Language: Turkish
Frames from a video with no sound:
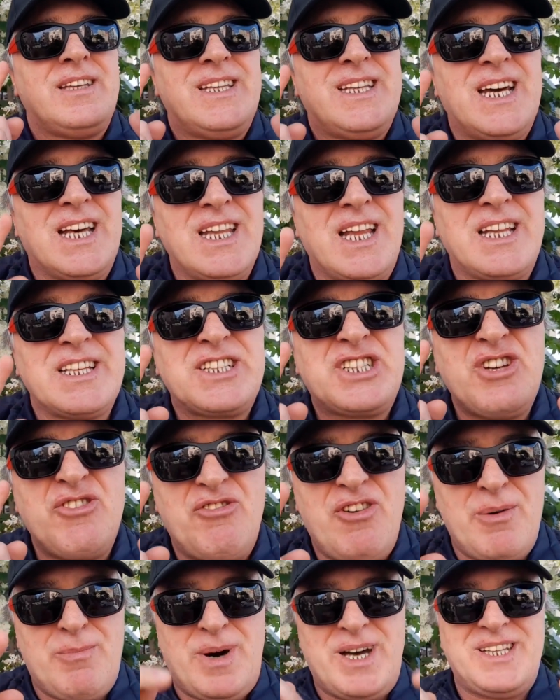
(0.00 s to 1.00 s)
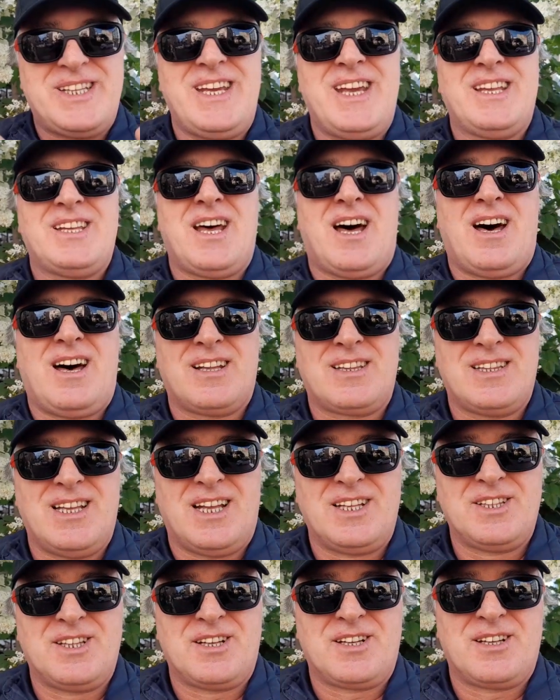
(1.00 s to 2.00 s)
yalancı veba diye de
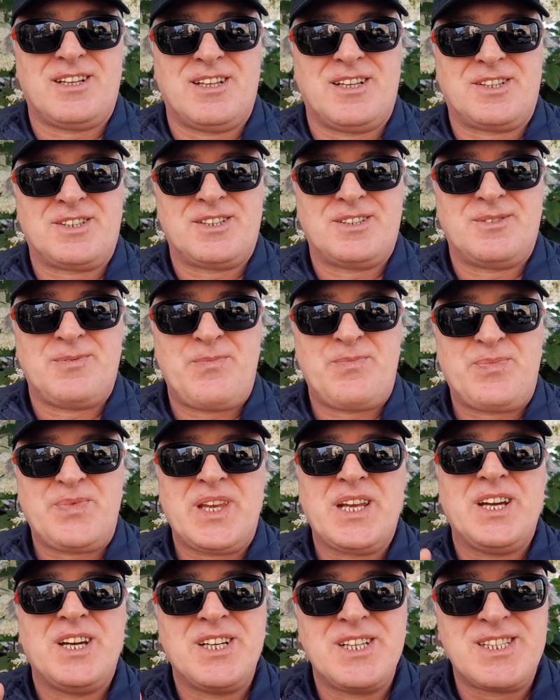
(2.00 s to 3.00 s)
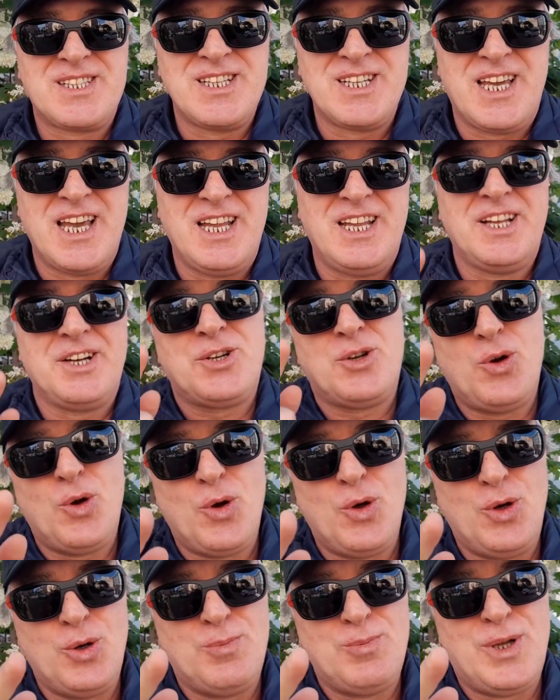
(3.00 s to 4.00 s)
adlandırılır. Hızlı gelir,
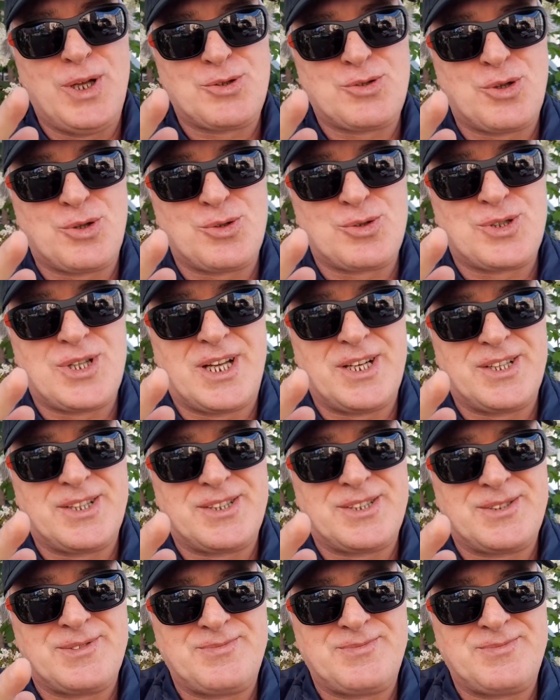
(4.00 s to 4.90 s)
ölümle sonuçlanır.